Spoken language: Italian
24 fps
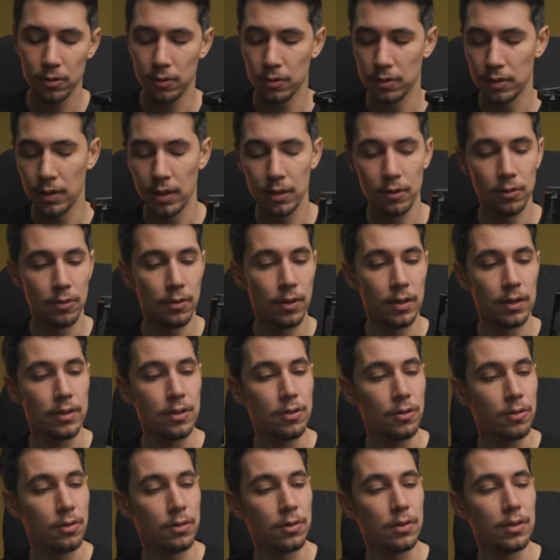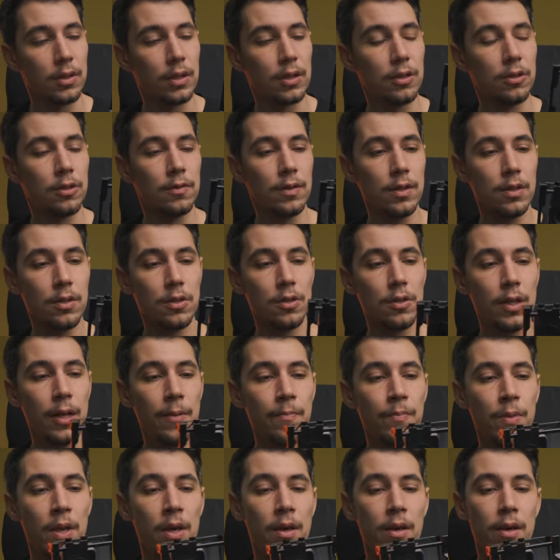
tornando al discorso dell'innovazione,